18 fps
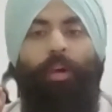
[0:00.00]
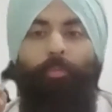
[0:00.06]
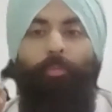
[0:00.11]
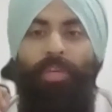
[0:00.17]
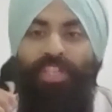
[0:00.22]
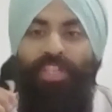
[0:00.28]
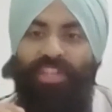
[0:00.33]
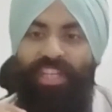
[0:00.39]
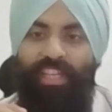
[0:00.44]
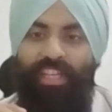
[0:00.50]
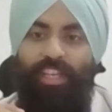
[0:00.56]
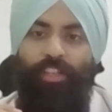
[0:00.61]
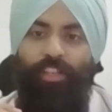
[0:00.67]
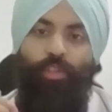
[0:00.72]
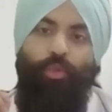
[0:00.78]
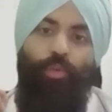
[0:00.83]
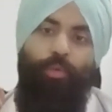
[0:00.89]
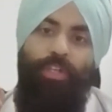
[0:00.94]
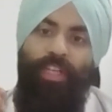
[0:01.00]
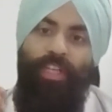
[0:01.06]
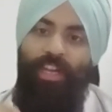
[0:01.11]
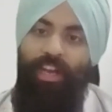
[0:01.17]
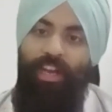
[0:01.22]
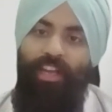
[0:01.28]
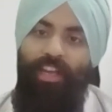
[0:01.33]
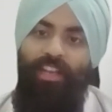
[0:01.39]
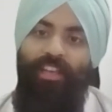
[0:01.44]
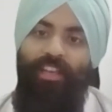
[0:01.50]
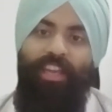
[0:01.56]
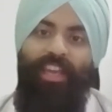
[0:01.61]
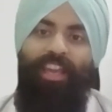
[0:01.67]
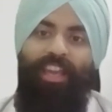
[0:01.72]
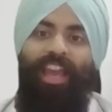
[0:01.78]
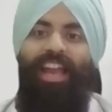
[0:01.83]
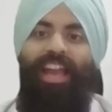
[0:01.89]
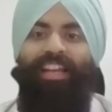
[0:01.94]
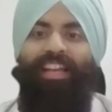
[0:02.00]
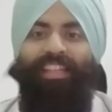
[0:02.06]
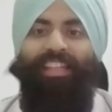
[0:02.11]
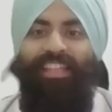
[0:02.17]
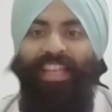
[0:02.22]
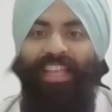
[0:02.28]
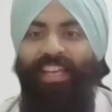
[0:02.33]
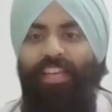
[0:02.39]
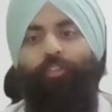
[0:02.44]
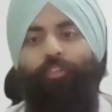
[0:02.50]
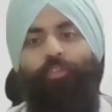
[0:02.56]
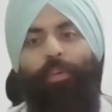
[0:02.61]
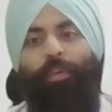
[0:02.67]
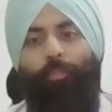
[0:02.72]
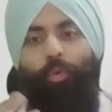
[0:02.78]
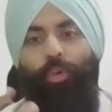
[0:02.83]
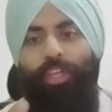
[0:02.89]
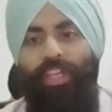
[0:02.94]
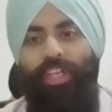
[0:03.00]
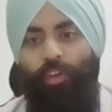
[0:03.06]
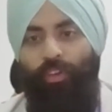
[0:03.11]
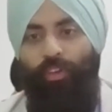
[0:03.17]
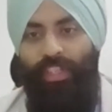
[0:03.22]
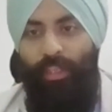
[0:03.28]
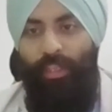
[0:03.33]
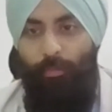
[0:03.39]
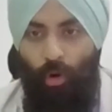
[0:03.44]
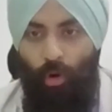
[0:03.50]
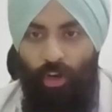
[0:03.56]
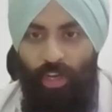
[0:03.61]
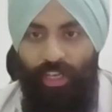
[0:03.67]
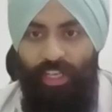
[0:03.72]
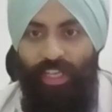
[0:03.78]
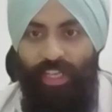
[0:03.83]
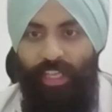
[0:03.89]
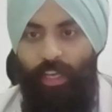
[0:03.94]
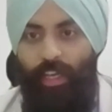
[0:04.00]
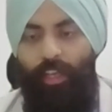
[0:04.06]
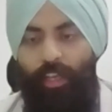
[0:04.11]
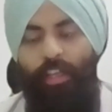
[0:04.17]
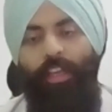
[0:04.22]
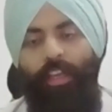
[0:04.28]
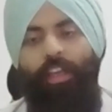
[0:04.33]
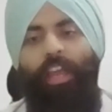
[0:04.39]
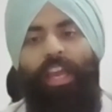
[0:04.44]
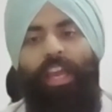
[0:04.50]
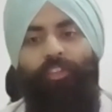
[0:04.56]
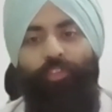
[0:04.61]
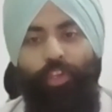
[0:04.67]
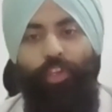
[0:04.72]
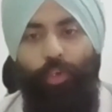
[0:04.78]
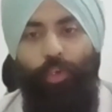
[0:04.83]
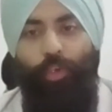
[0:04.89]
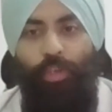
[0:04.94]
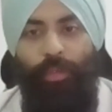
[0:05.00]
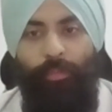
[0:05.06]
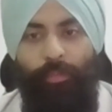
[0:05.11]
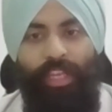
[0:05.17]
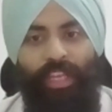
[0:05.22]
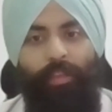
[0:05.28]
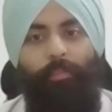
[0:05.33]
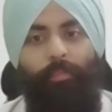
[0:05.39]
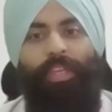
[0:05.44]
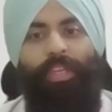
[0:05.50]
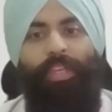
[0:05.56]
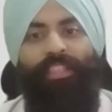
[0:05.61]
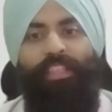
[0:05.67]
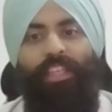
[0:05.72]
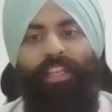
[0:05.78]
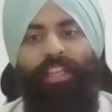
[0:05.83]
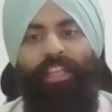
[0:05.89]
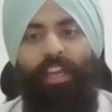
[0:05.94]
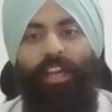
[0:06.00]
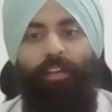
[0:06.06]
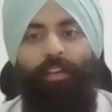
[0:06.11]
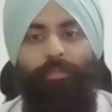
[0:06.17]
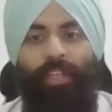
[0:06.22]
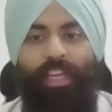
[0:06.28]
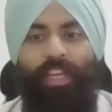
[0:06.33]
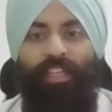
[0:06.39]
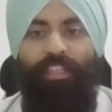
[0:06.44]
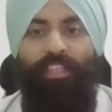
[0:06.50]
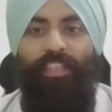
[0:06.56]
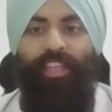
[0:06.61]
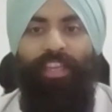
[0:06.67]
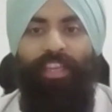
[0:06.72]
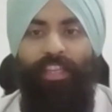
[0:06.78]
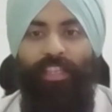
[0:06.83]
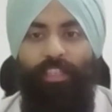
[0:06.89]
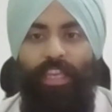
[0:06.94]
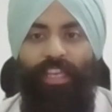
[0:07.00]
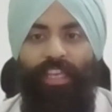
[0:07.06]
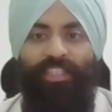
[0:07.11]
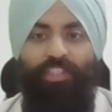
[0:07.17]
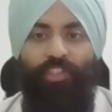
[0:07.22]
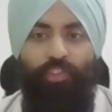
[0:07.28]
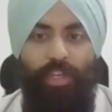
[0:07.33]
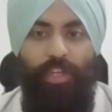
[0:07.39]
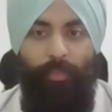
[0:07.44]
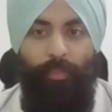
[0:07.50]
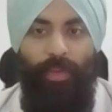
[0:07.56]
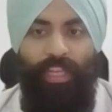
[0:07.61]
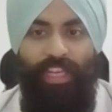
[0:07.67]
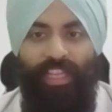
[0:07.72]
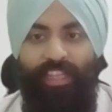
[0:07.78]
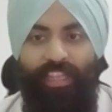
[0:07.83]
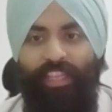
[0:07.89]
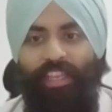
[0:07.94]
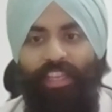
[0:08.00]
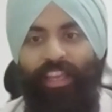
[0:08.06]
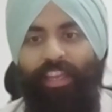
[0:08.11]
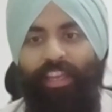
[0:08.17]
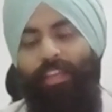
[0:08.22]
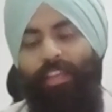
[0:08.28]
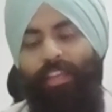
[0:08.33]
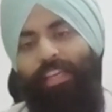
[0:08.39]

मशीन के थ्रू निकाल के एंड देन वी पुट इट ऑन दी बॉल्ड एरिया एफ यू टू में बेसिकली हम क्या करते हैं एक स्ट्रिप ले लेते हैं